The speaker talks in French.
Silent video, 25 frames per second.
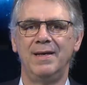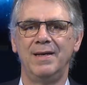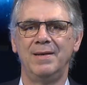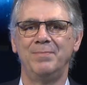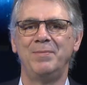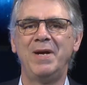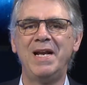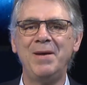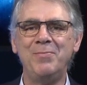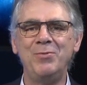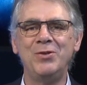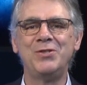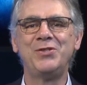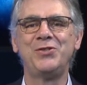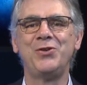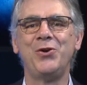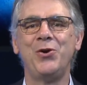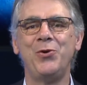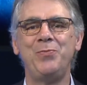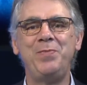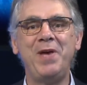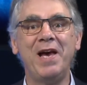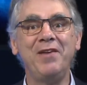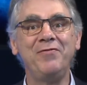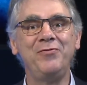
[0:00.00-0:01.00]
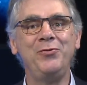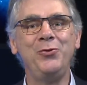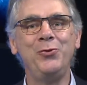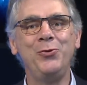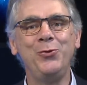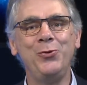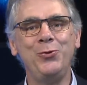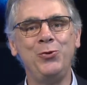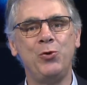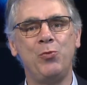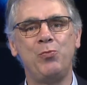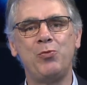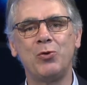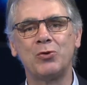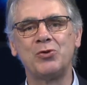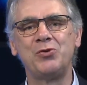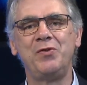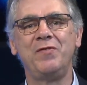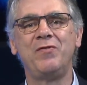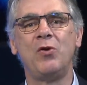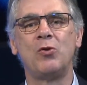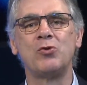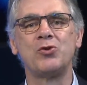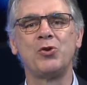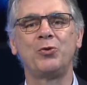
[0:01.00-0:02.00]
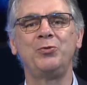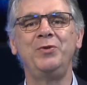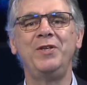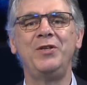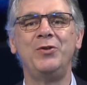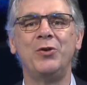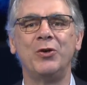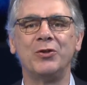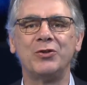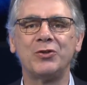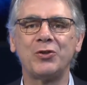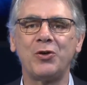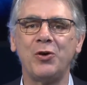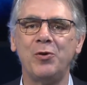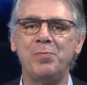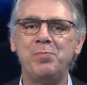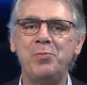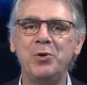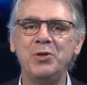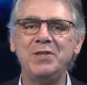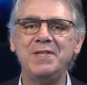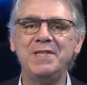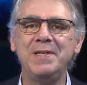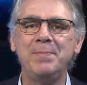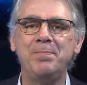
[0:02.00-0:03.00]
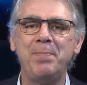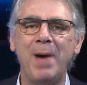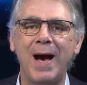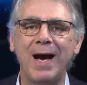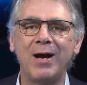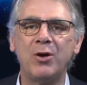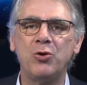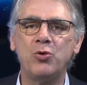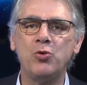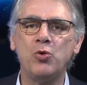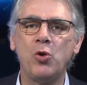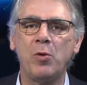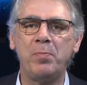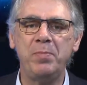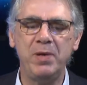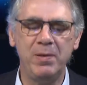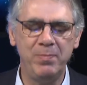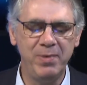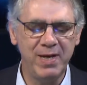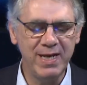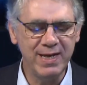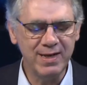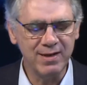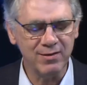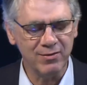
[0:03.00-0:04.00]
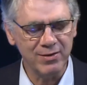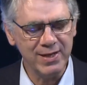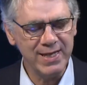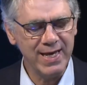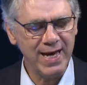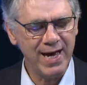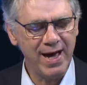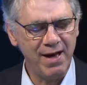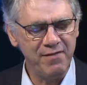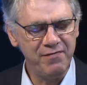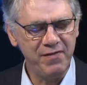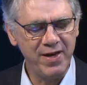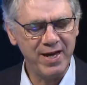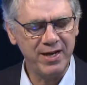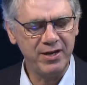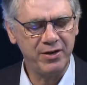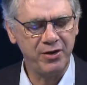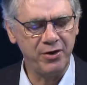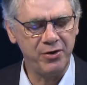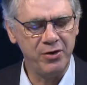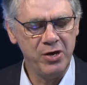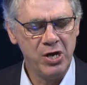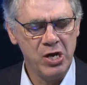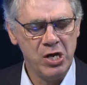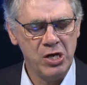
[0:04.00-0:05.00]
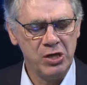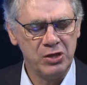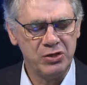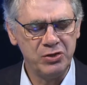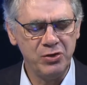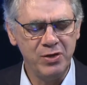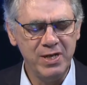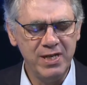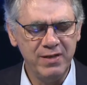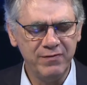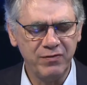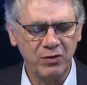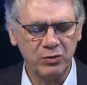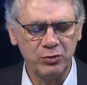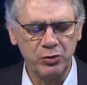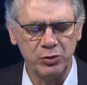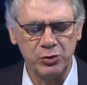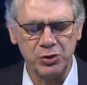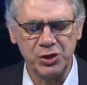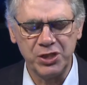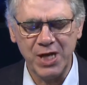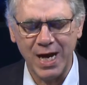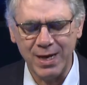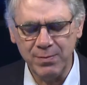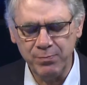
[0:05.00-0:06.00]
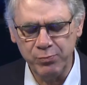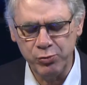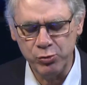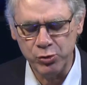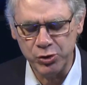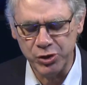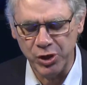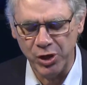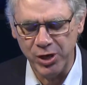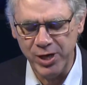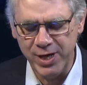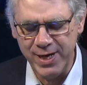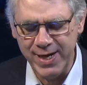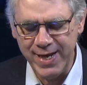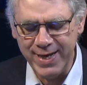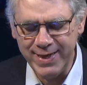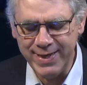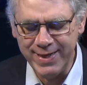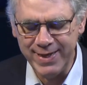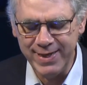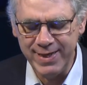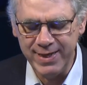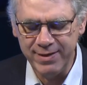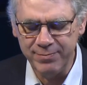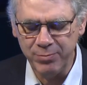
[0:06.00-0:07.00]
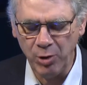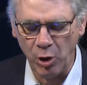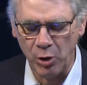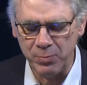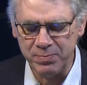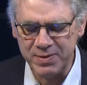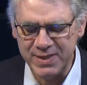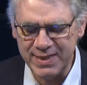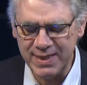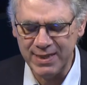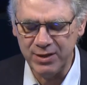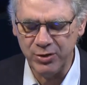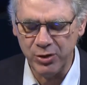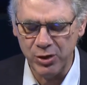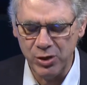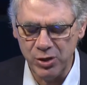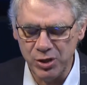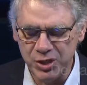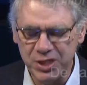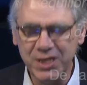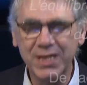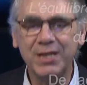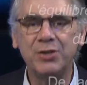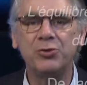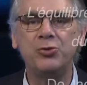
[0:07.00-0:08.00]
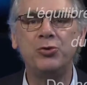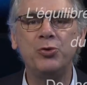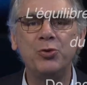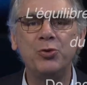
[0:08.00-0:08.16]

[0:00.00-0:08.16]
Madame, Monsieur, bienvenue. Nous poursuivons aujourd'hui notre petit parcours biblique en lien avec euh, ce livre de Jacques Poujol, L'équilibre psychologique du